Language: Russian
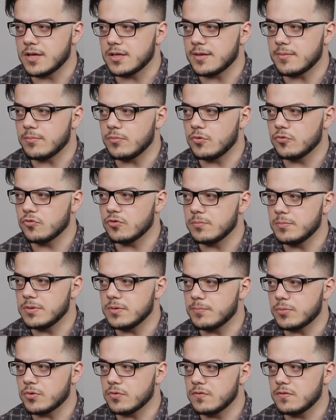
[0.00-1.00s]
Это может
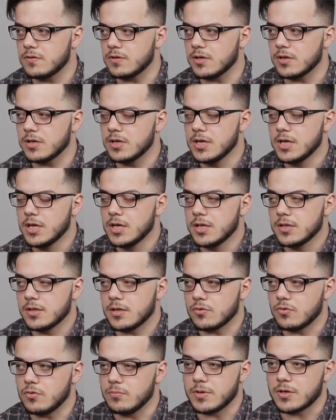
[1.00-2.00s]
быть просто
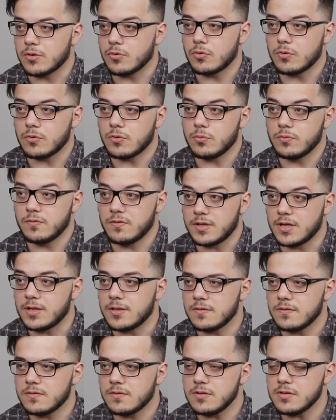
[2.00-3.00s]
такой маркер
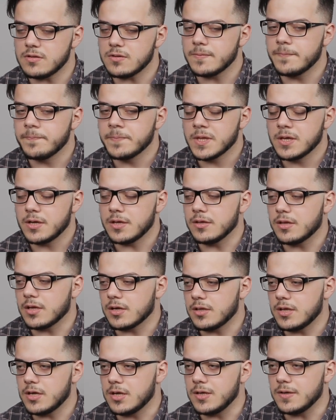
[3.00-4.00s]
усталости и
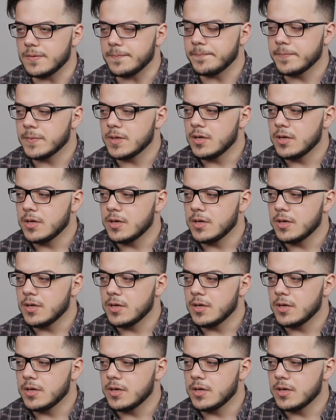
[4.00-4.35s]
так далее.